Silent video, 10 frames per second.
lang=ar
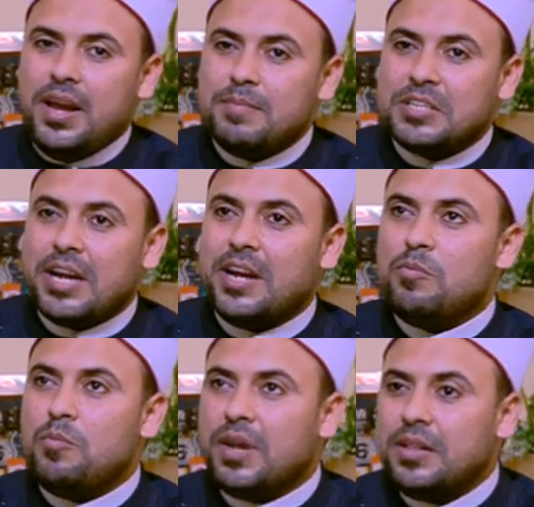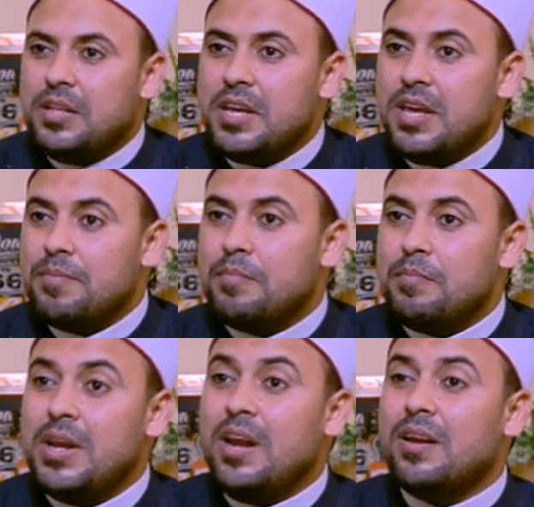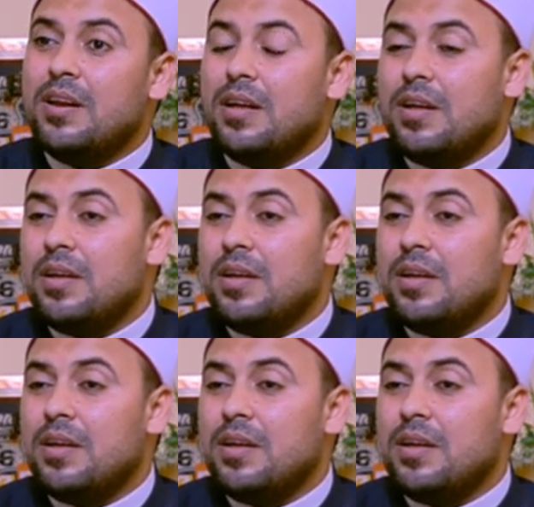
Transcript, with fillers: المشاكل ممكن تيجي من او البدع